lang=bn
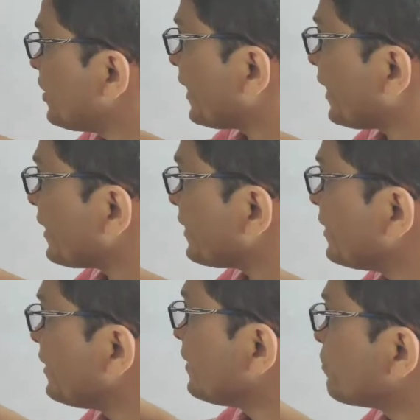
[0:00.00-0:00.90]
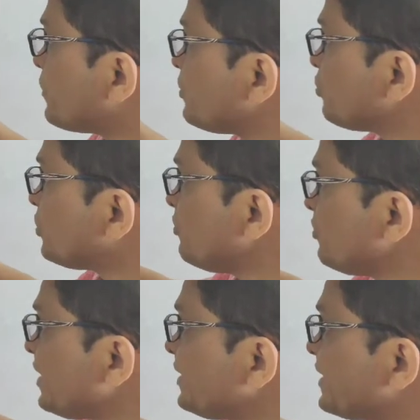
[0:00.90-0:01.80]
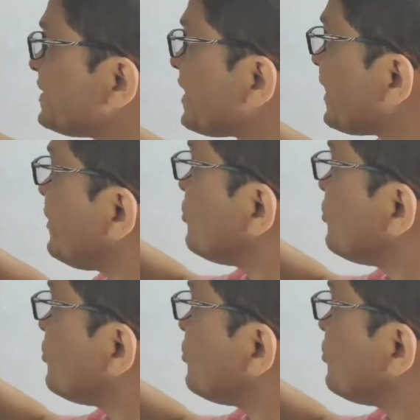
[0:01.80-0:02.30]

রেখায় বিন্দু তিনোটা তিন জায়গায়